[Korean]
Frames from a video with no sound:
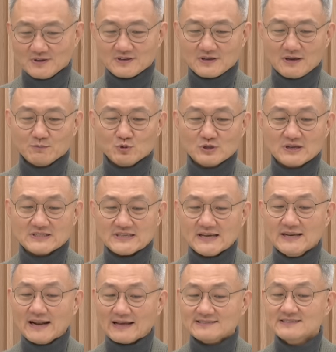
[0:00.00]
해보니까
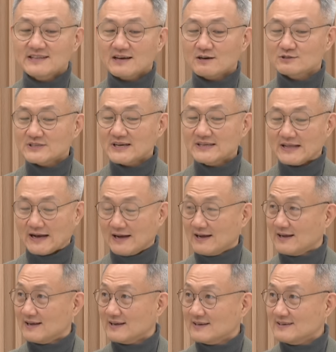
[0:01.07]
제일 낮은 데가 차이나,
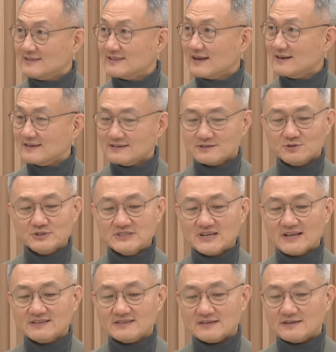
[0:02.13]
이탈리,
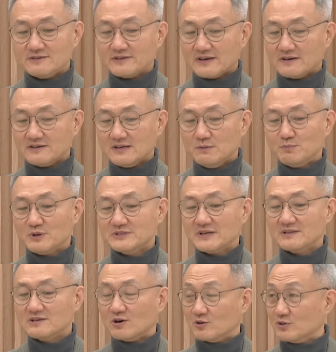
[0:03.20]
스위스랜드 이런 데요.
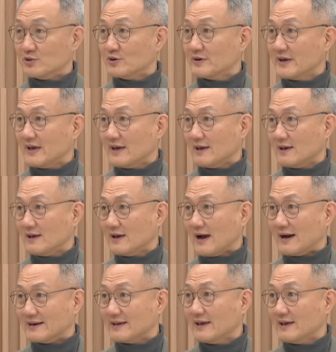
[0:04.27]
1% 언더에
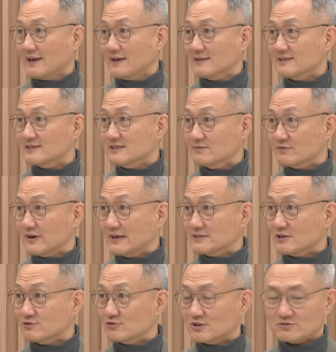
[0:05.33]
아래에 있는
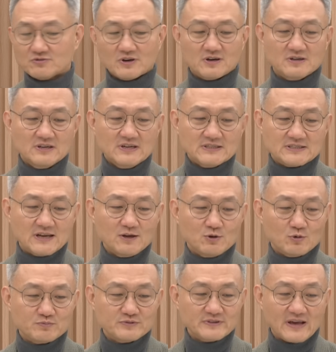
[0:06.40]
인플레이션율이고요. 제일
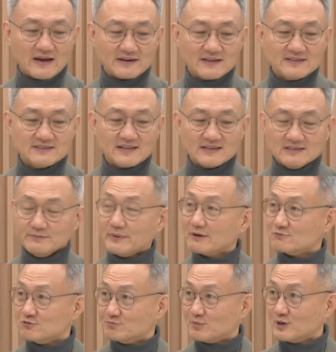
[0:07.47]
높은 데 아르헨티나
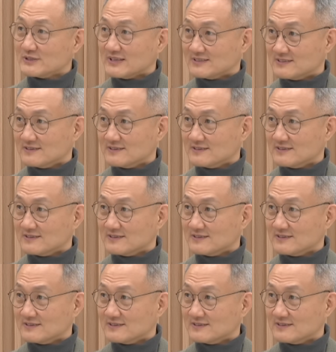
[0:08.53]
209%.